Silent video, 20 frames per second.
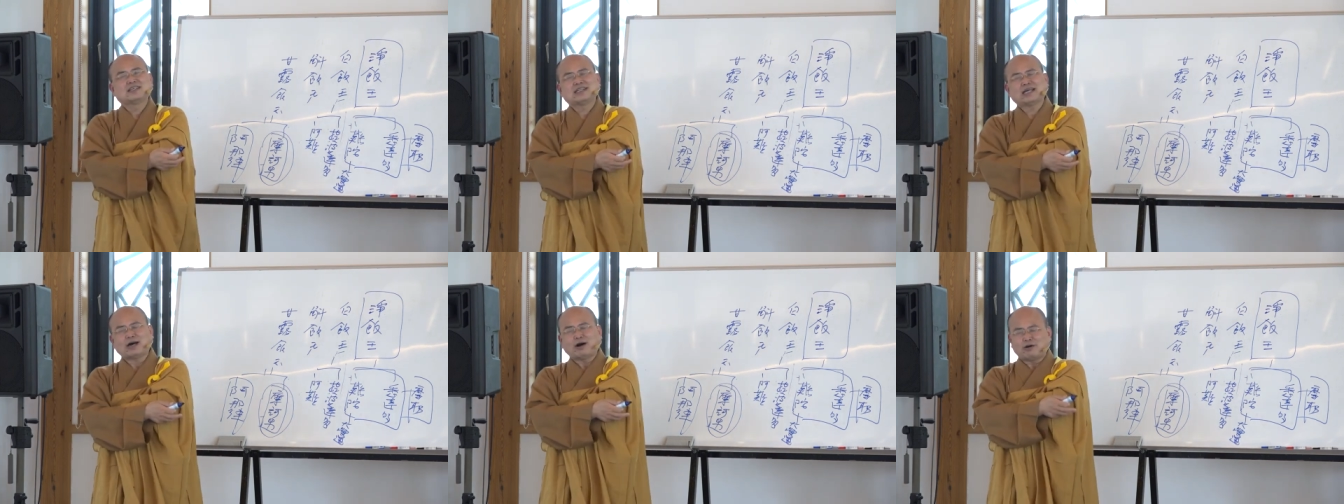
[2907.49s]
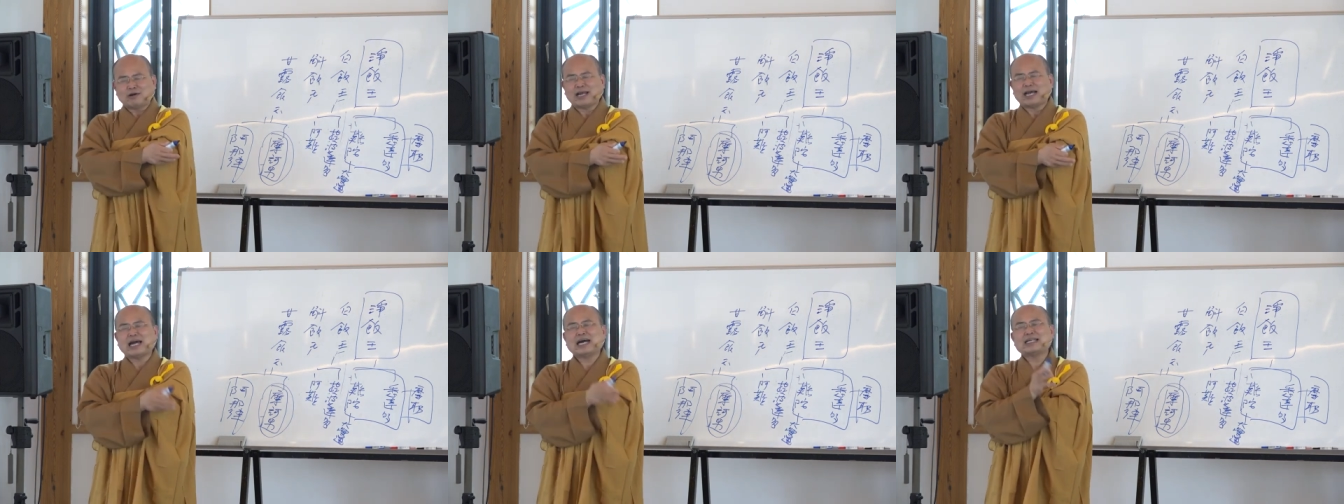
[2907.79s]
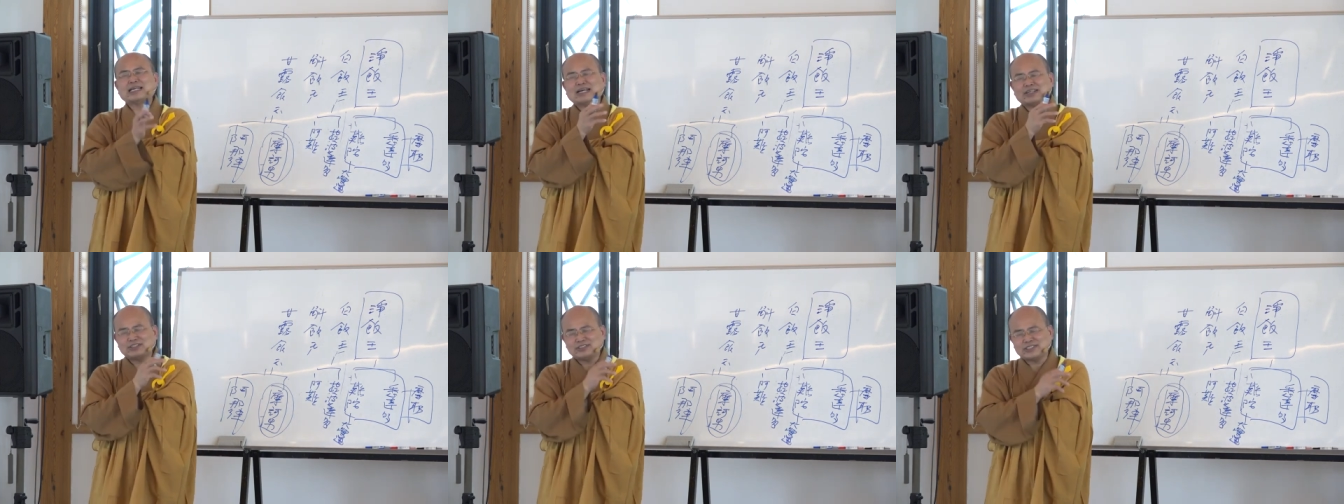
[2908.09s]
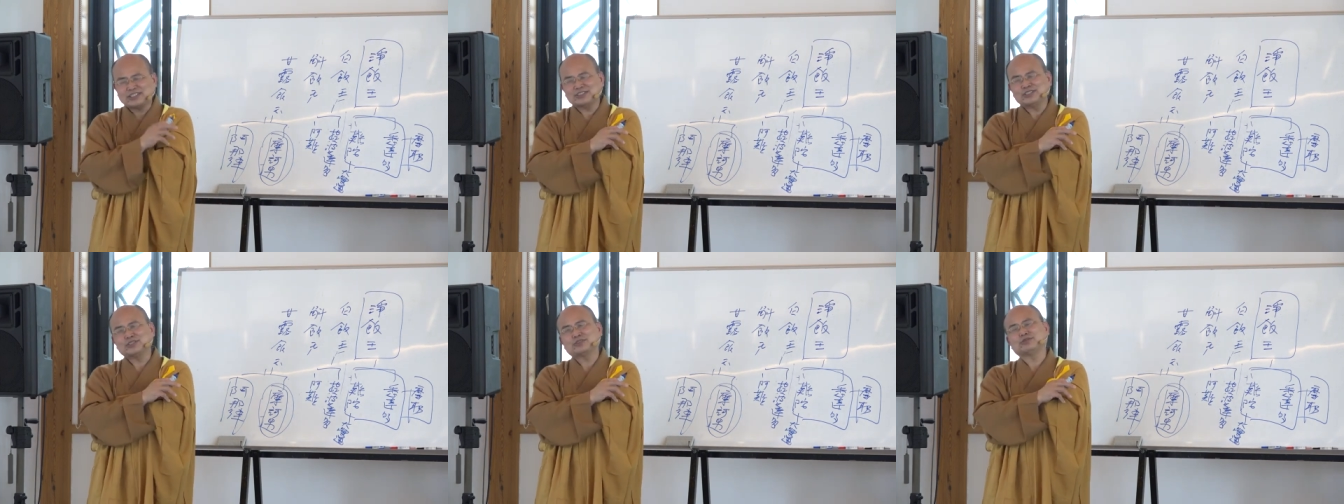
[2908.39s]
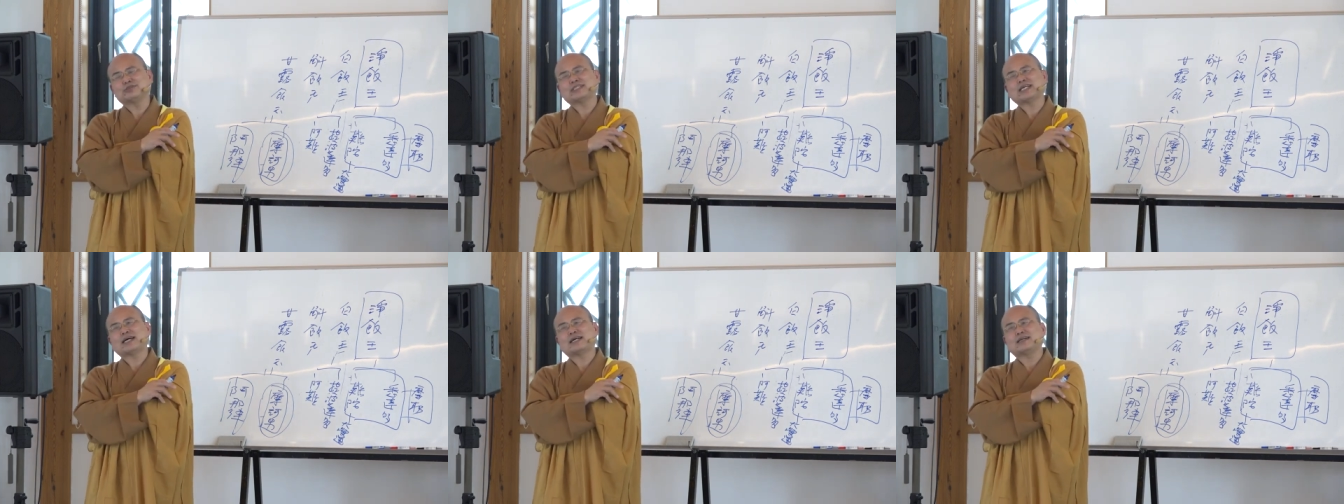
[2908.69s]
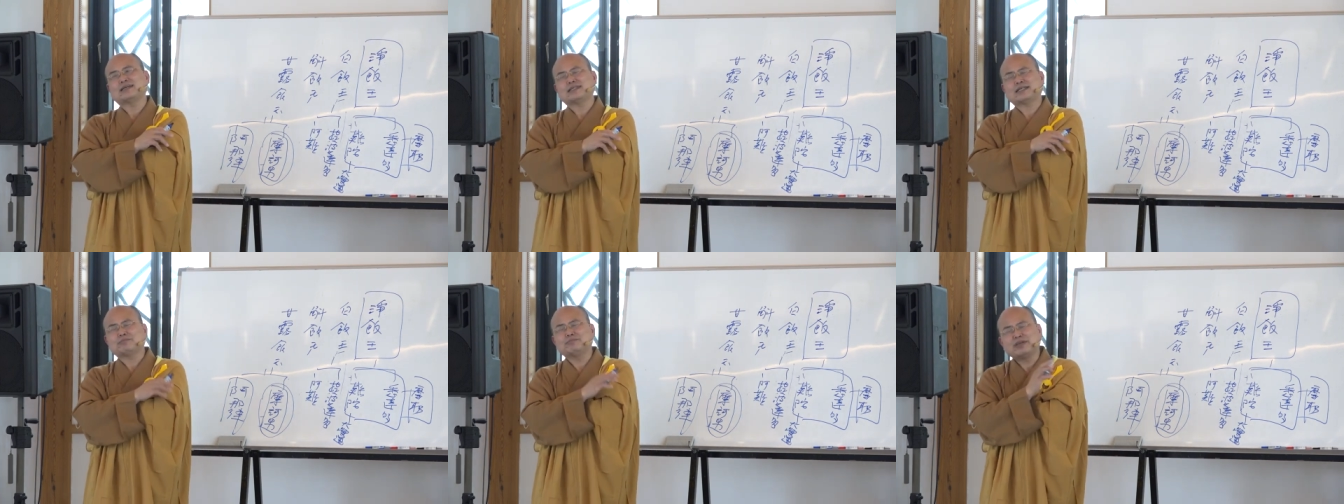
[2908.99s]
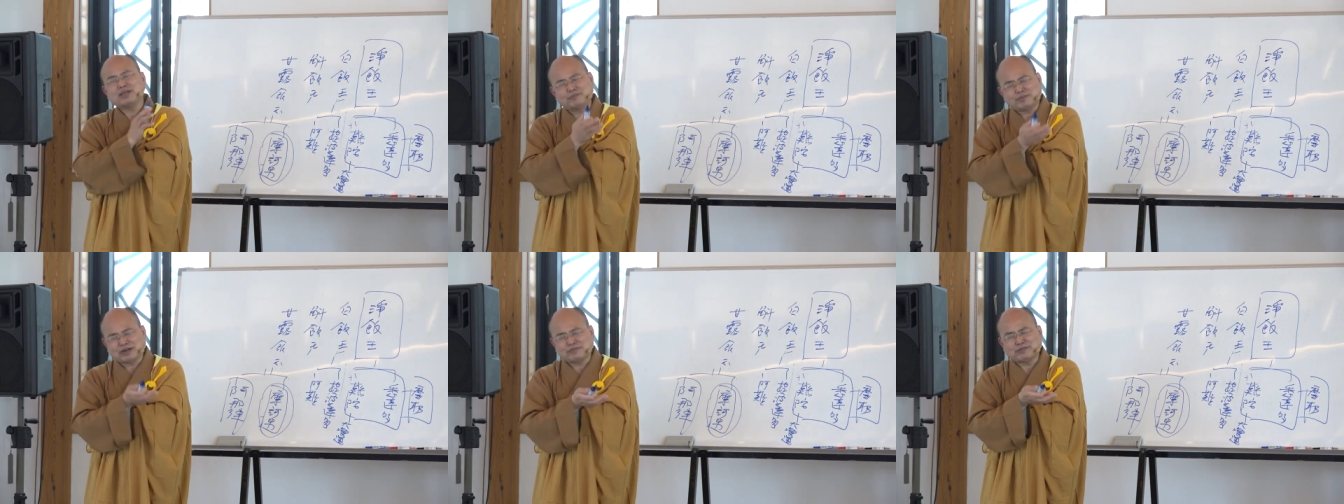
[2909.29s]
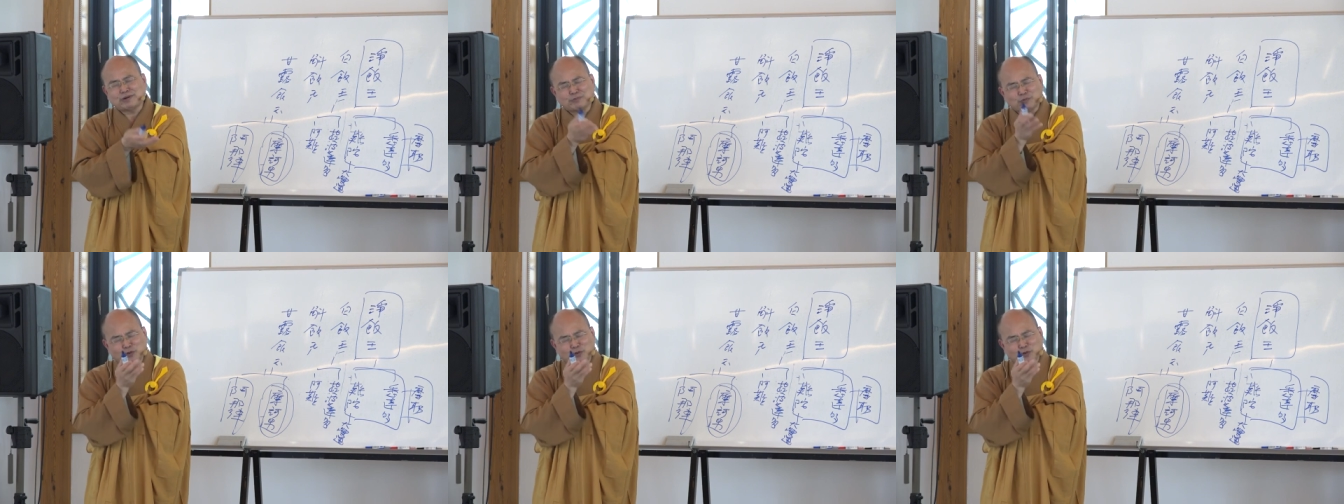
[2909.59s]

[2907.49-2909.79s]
那后来阿那利先去出家了，那没有办法，